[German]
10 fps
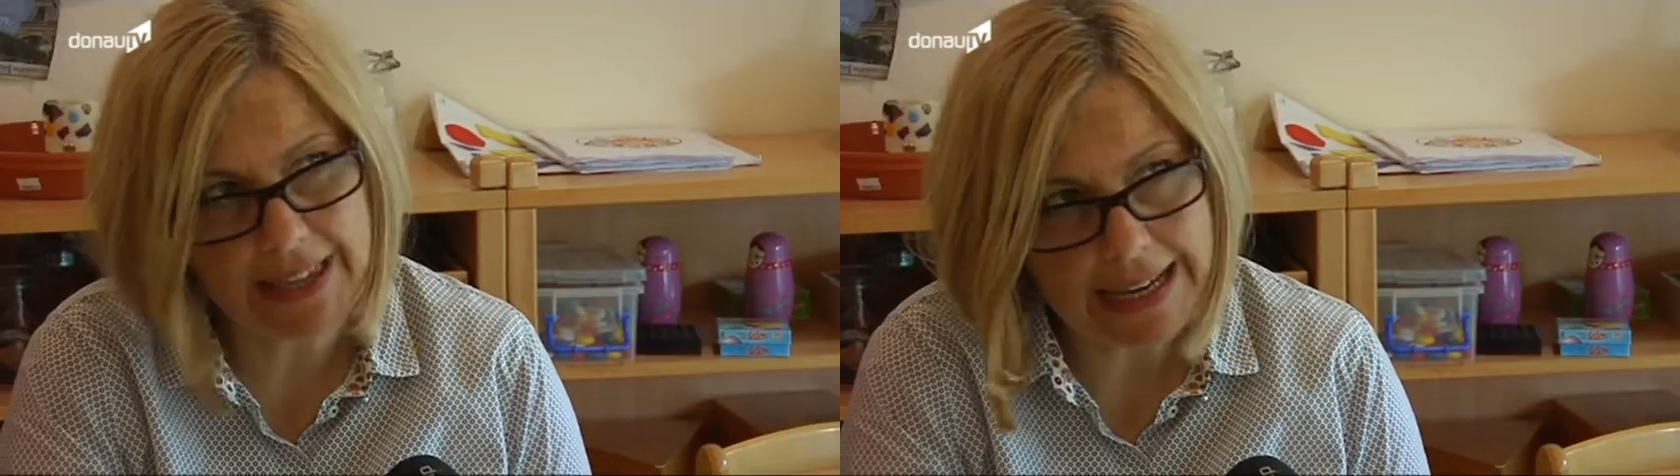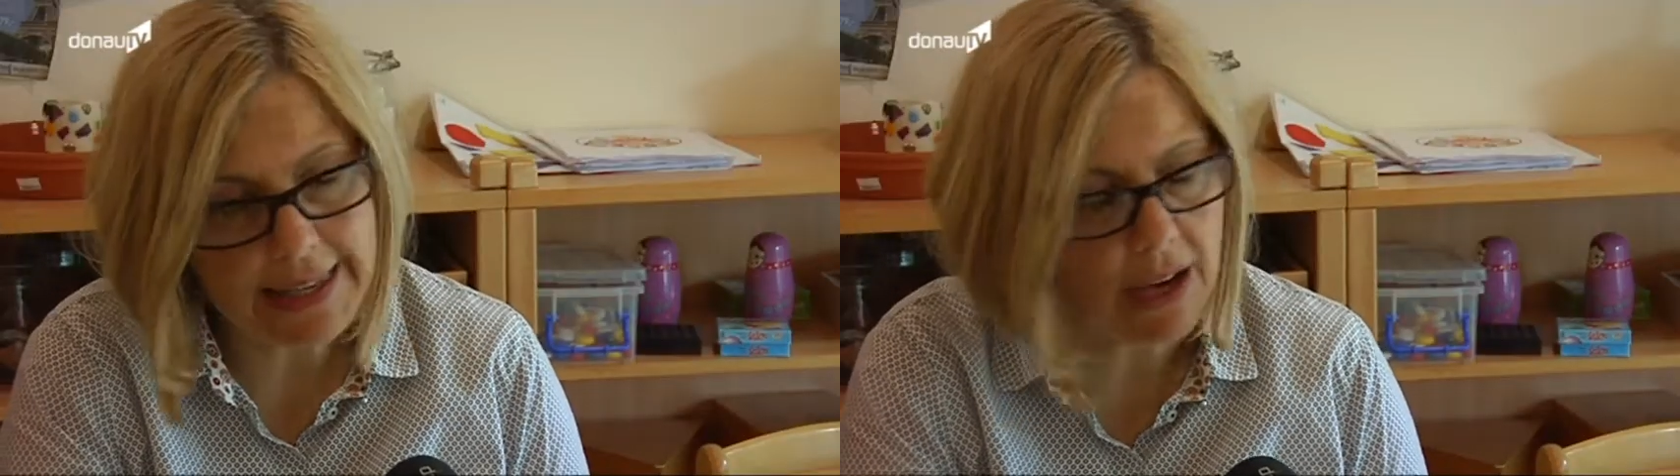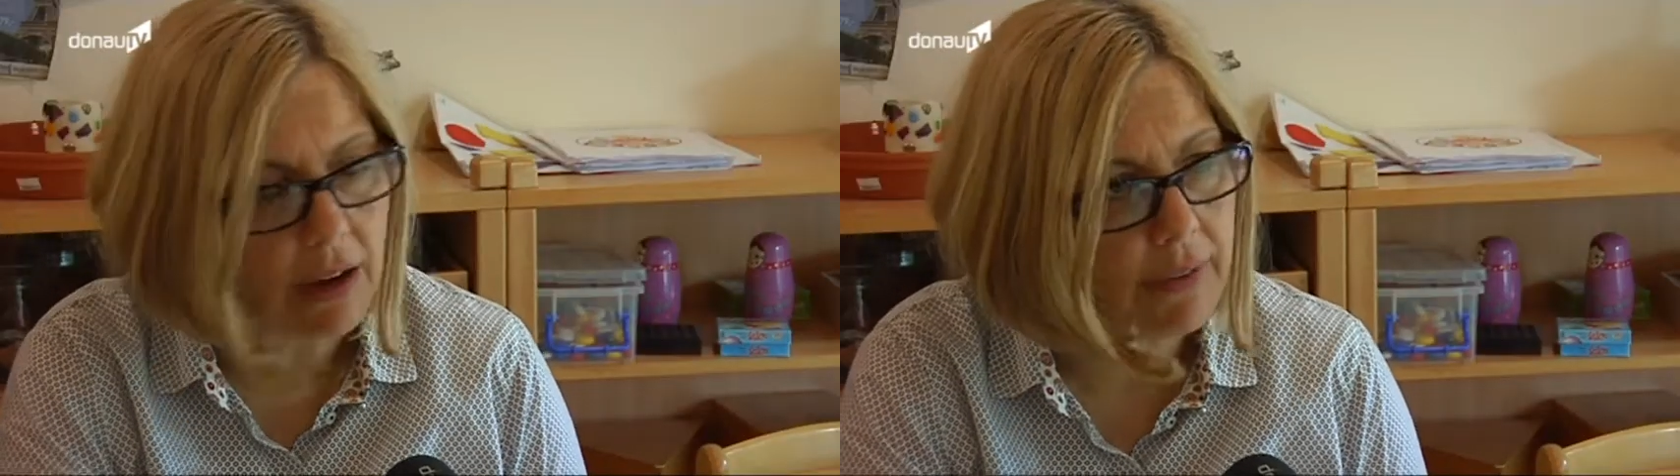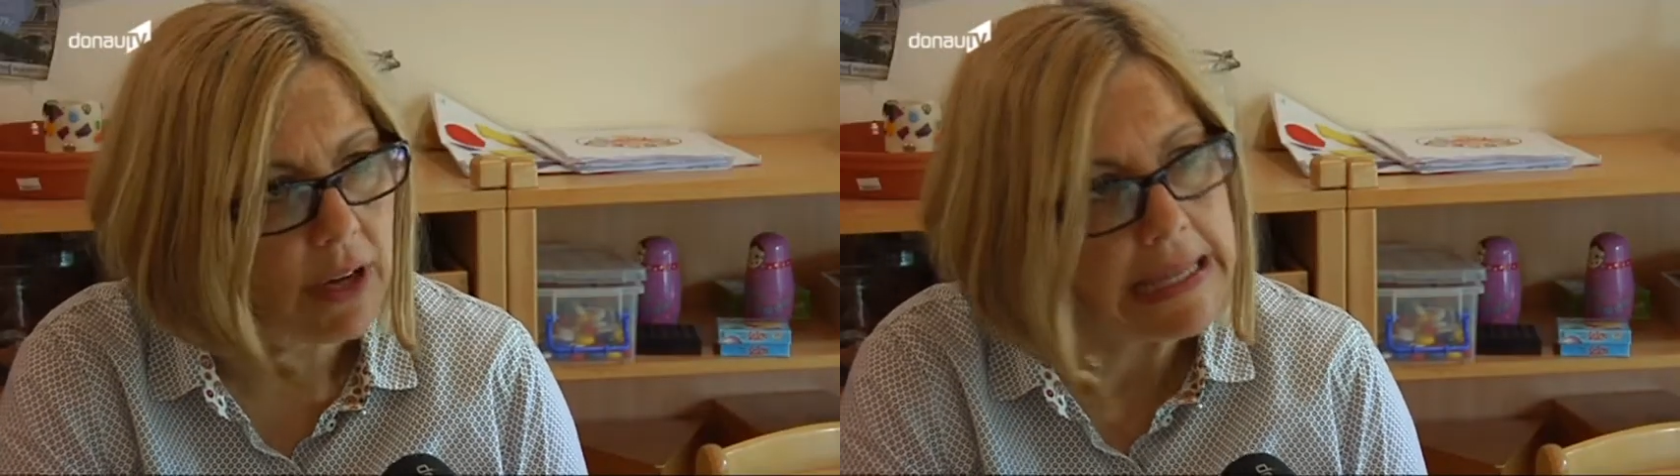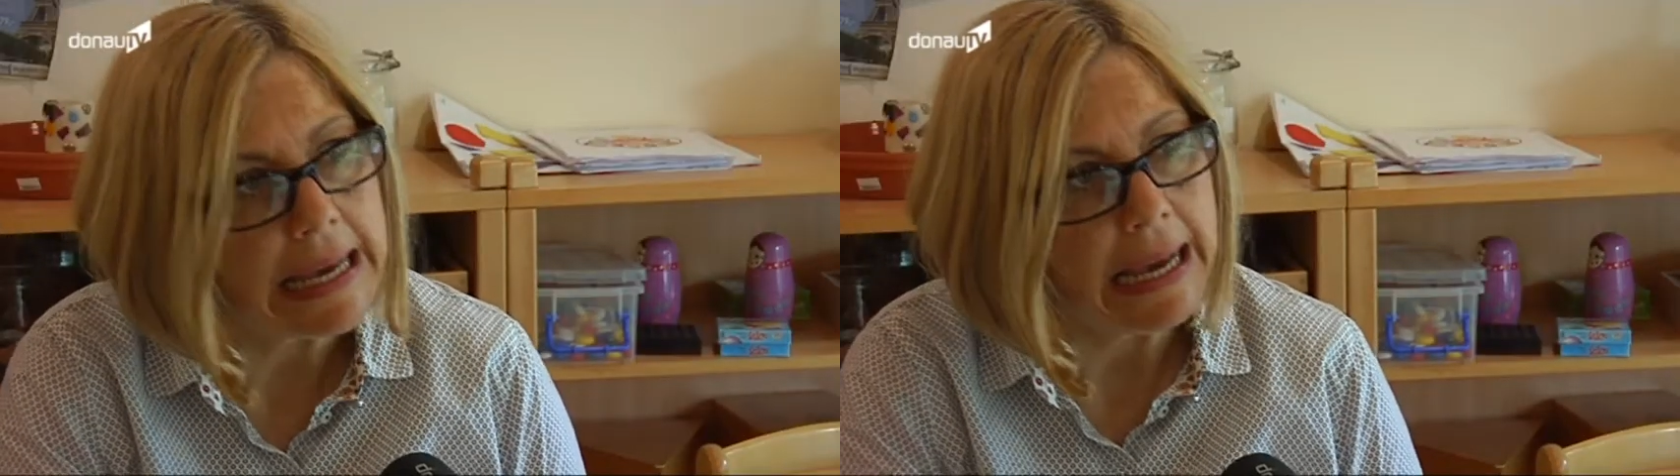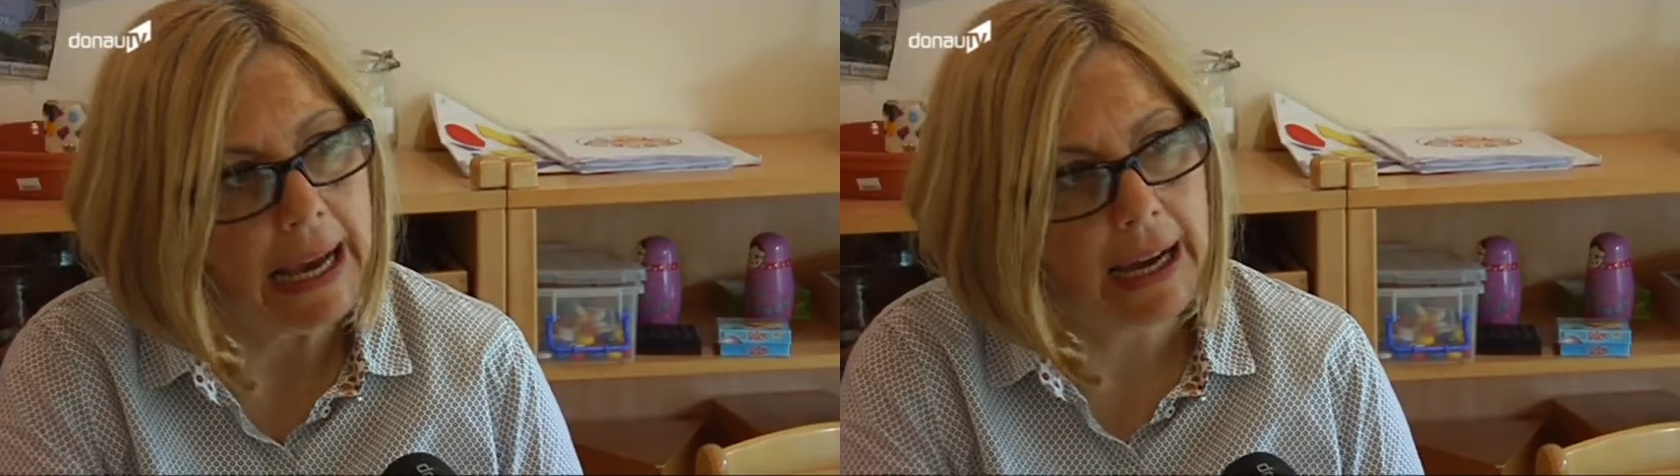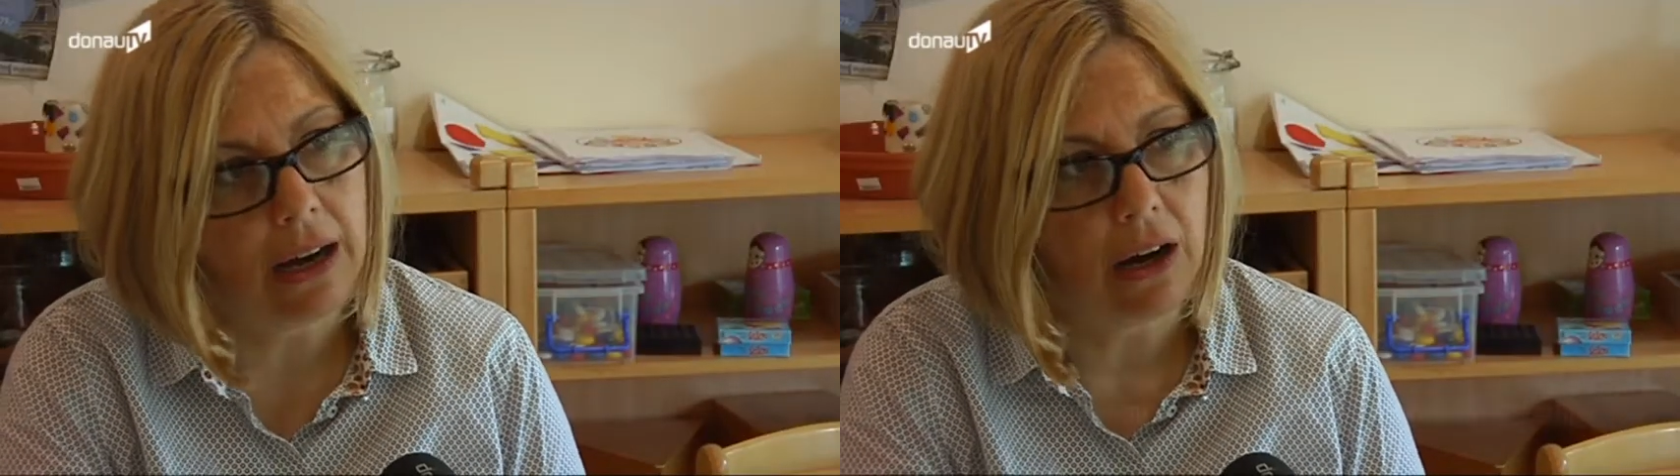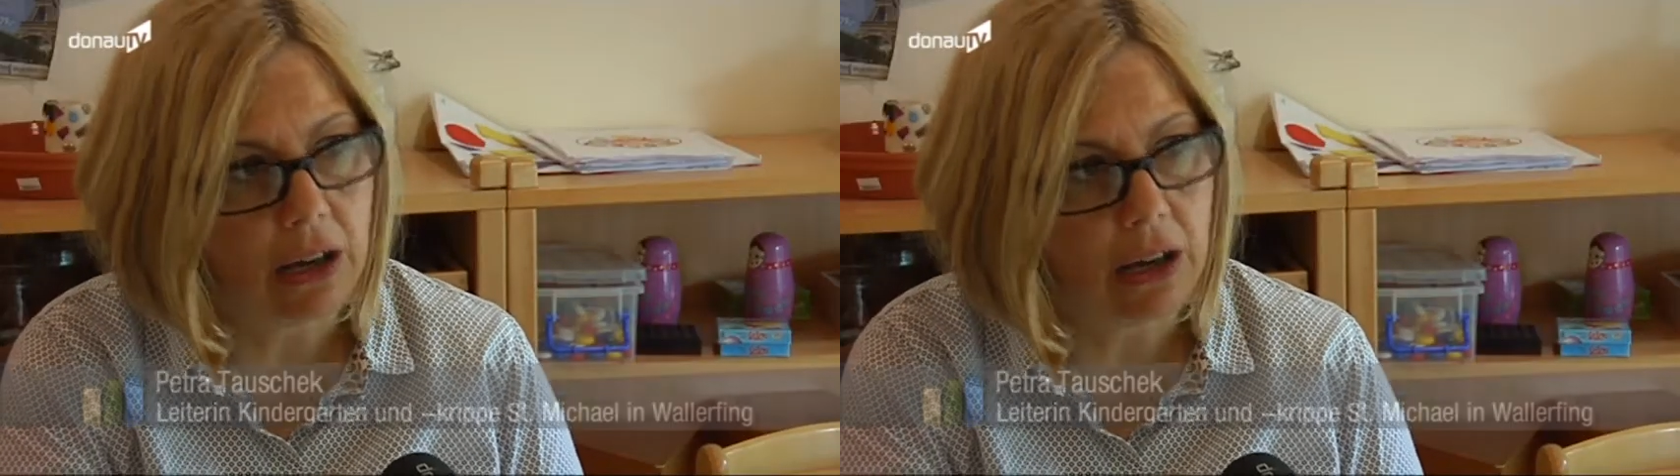sechs Jahren was äh,